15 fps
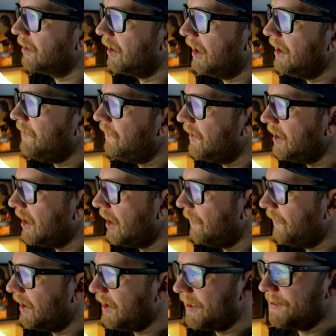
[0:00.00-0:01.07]
Entweder,
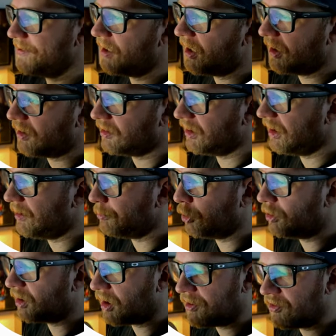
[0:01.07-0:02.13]
wenn ihr sagt, nee, ich
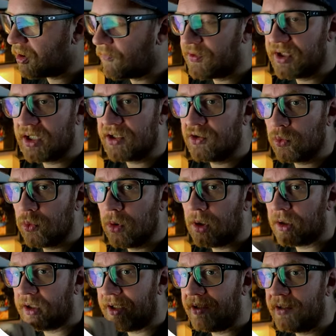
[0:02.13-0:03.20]
möchte keinen Service dazu,
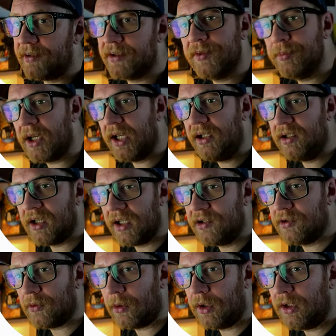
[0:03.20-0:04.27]
geht dieses Bike direkt
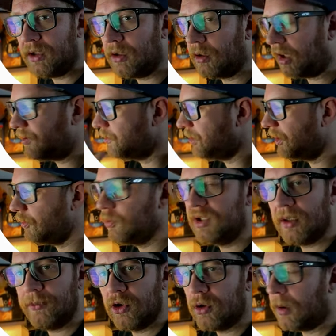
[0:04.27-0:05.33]
zu euch. Also der User
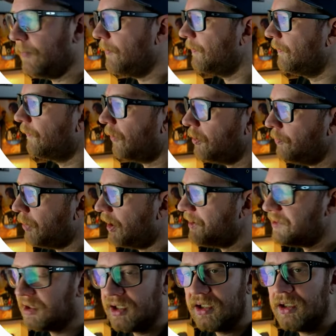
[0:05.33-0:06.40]
bekommt von
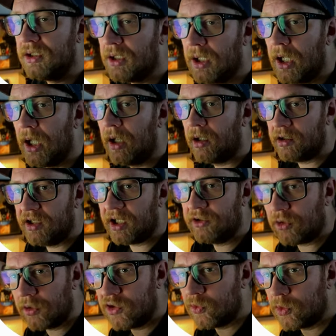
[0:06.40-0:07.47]
Bicycle einen
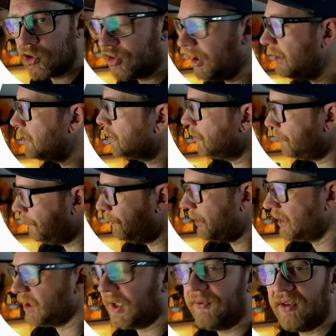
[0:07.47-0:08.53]
Karton zugeschickt,
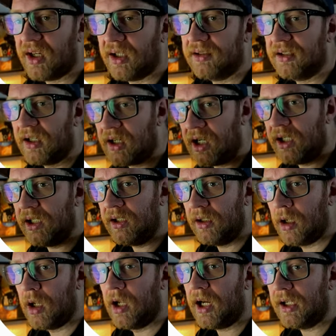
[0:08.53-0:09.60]
packt das Fahrrad da rein,
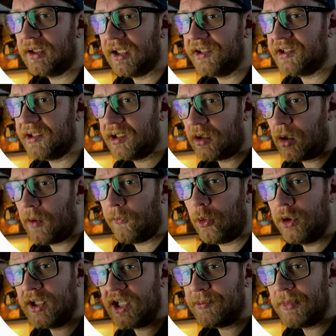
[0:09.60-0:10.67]
Adresse drauf
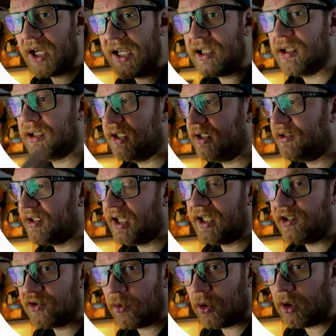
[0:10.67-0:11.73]
und das Bike geht direkt
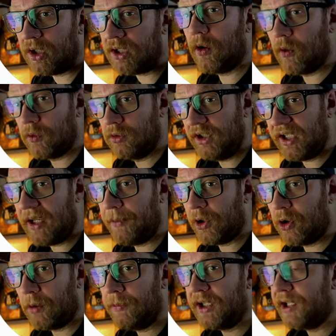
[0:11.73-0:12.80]
zu euch und er
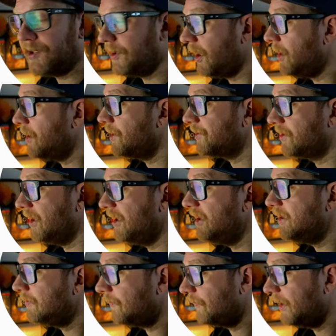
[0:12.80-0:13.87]
bekommt erst dann das
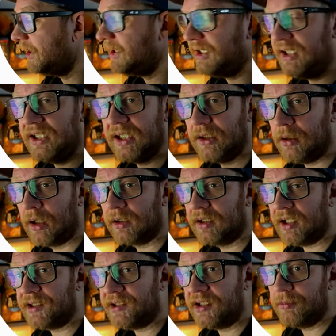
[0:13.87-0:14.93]
Geld, wenn ihr
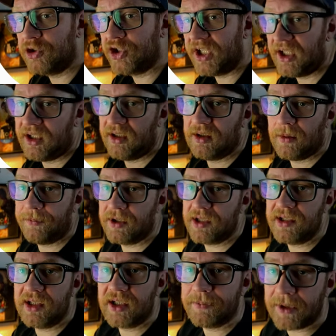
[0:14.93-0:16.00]
das hier bestätigt habt, dass
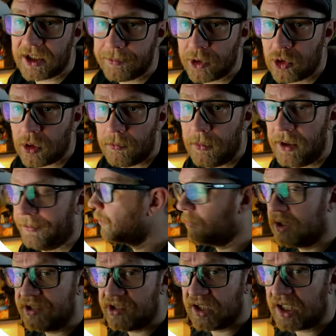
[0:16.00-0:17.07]
ihr das Bike bekommen habt.
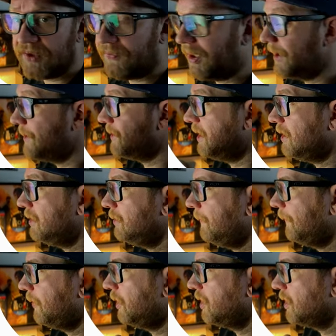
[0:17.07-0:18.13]
Ist eine ganz feine Sache,
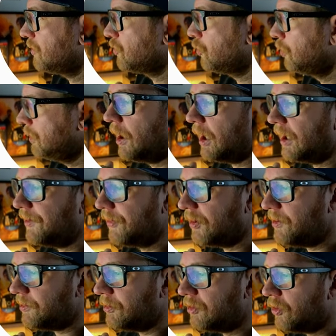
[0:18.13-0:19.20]
finde ich ganz gut. Ansonsten